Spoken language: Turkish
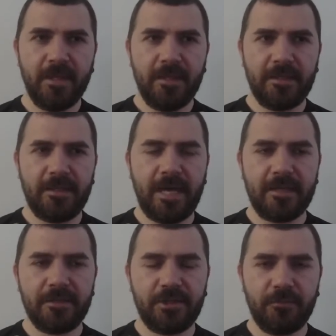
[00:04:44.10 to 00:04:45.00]

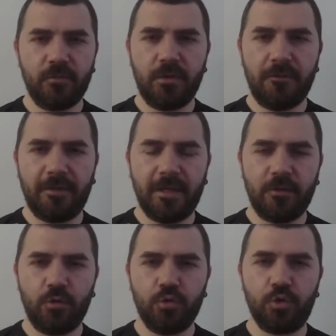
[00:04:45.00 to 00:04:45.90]
Gider işte müdürle falan
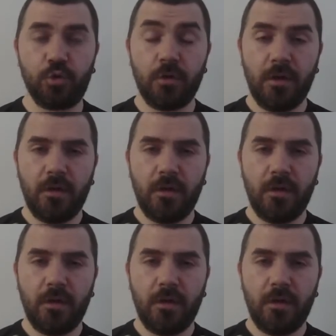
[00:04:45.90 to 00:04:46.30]
konuşur.